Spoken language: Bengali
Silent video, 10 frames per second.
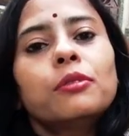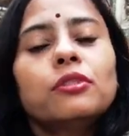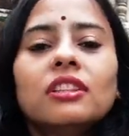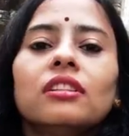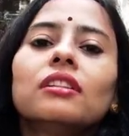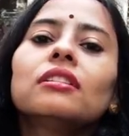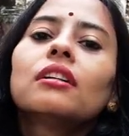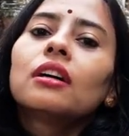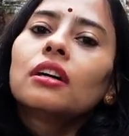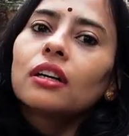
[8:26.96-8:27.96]
মন্দির
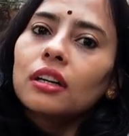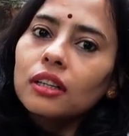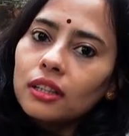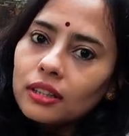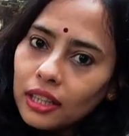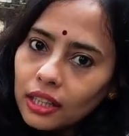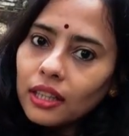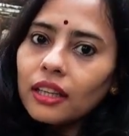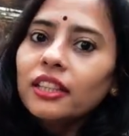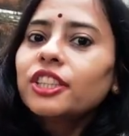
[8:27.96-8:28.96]
দেখে
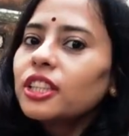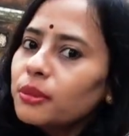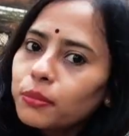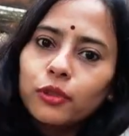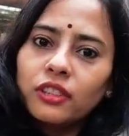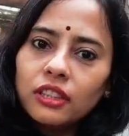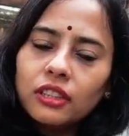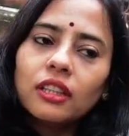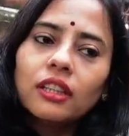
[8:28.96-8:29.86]
শিব মন্দিরে